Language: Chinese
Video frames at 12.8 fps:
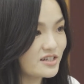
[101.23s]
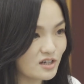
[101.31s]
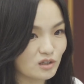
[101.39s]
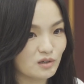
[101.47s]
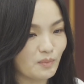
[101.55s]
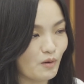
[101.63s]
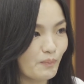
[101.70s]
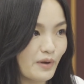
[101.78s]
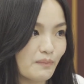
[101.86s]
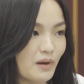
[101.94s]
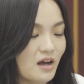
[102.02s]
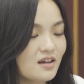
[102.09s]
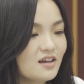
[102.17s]
笑的宝贝
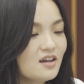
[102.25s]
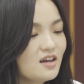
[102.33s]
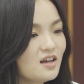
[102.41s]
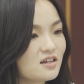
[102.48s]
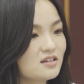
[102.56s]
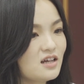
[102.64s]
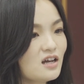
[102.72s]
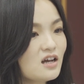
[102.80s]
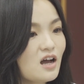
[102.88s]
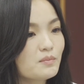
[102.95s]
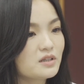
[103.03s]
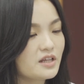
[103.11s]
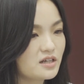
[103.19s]
嘛。可是当
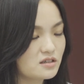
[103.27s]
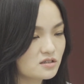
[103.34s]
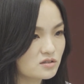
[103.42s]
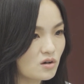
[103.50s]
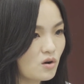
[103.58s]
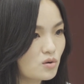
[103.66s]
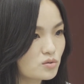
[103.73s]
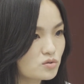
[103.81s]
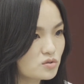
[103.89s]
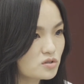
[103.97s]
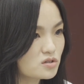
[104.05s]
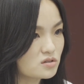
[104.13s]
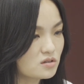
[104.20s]
他们累的时候，就
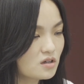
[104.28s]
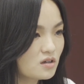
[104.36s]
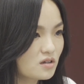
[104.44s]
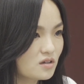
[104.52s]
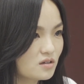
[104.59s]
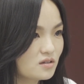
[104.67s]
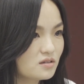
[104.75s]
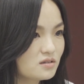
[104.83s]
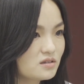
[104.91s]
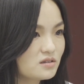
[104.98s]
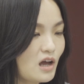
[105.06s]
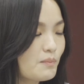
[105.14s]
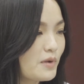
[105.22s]
是
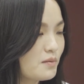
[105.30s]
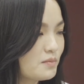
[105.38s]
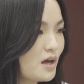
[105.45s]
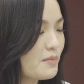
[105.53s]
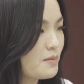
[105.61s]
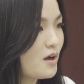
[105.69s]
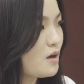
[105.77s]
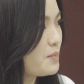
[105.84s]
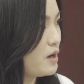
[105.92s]
他没他没办法